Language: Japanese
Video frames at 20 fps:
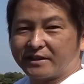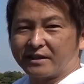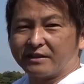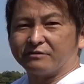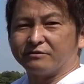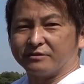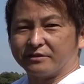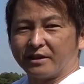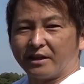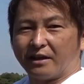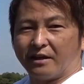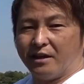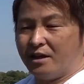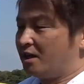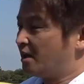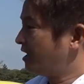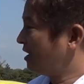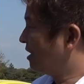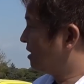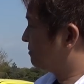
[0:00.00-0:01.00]
けてるんで
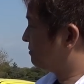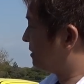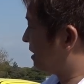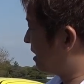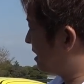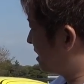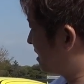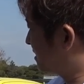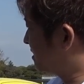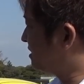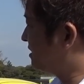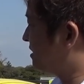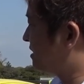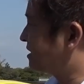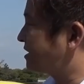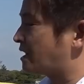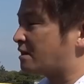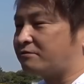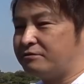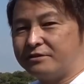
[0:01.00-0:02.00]
まあいい
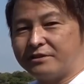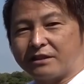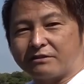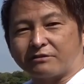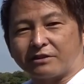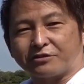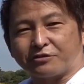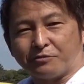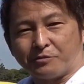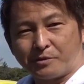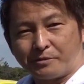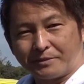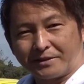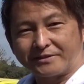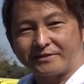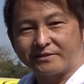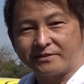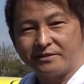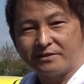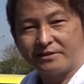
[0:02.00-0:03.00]
比較になるかと思い
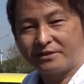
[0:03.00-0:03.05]
ます